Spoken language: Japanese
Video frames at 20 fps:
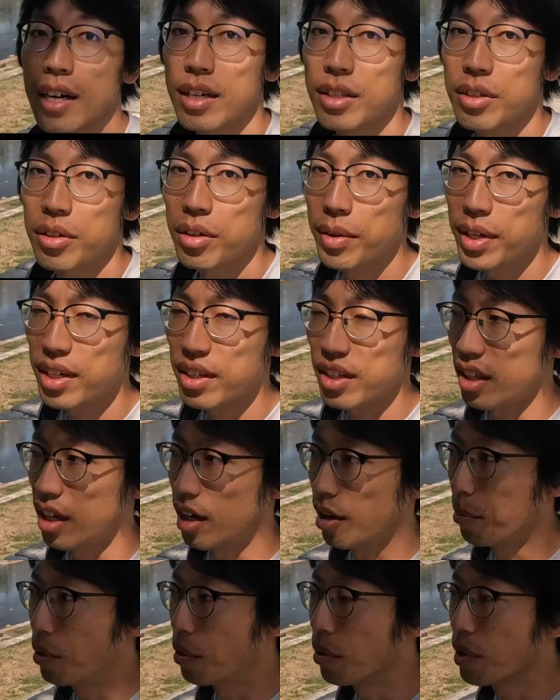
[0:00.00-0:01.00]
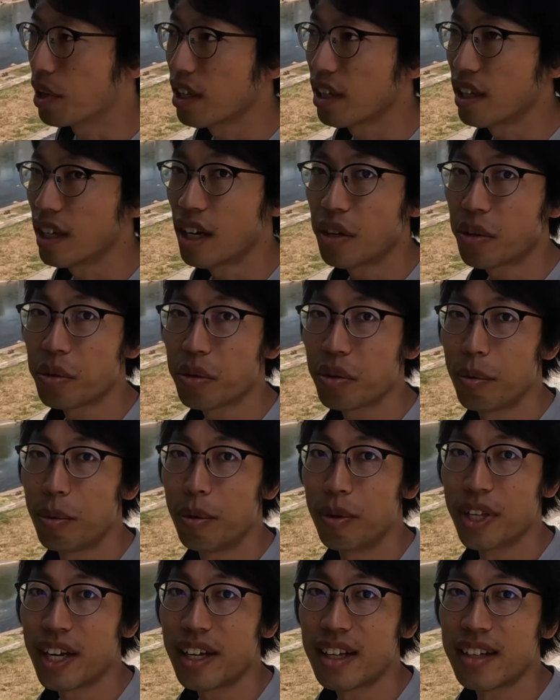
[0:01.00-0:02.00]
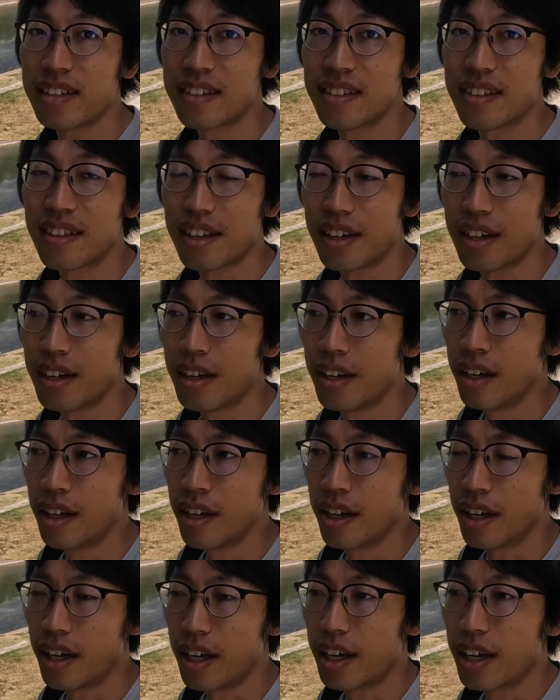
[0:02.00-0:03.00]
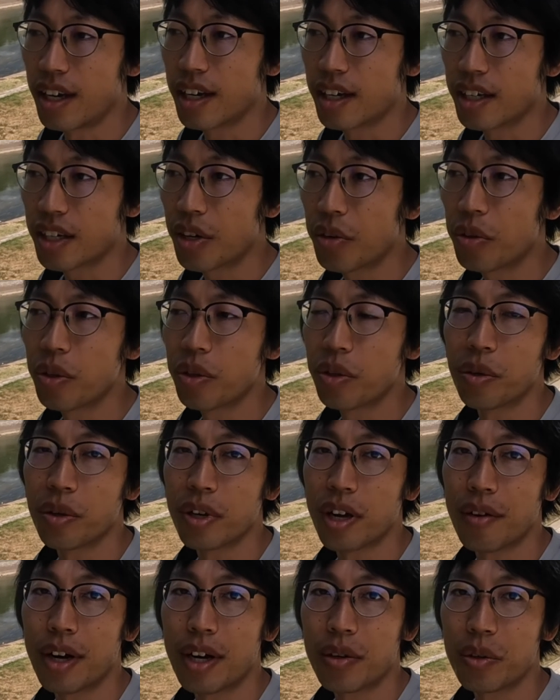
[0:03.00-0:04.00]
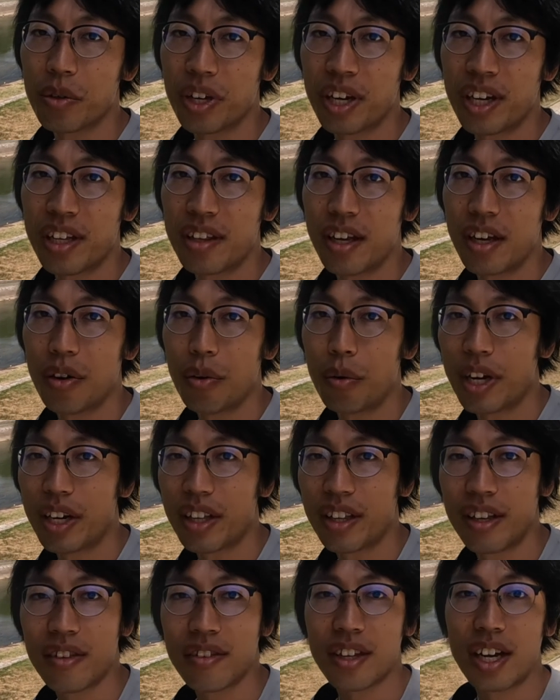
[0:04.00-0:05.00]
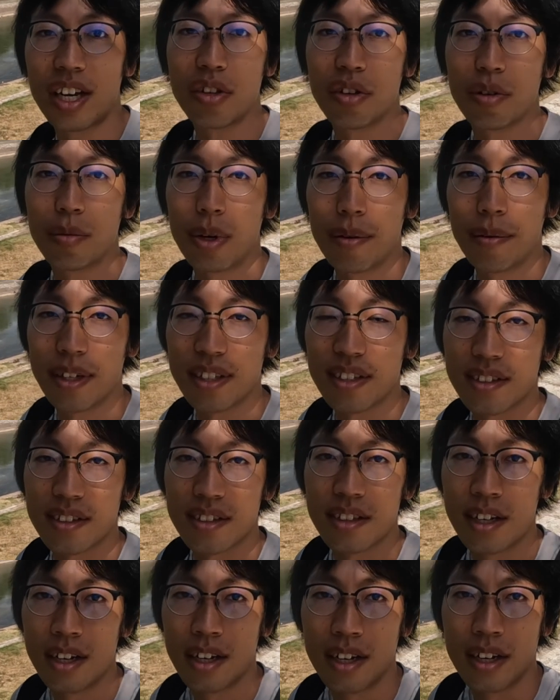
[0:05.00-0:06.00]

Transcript: というわけでねもう他にやることもないですし、えー、今日の動画はこの辺で終わりにしたいと思います、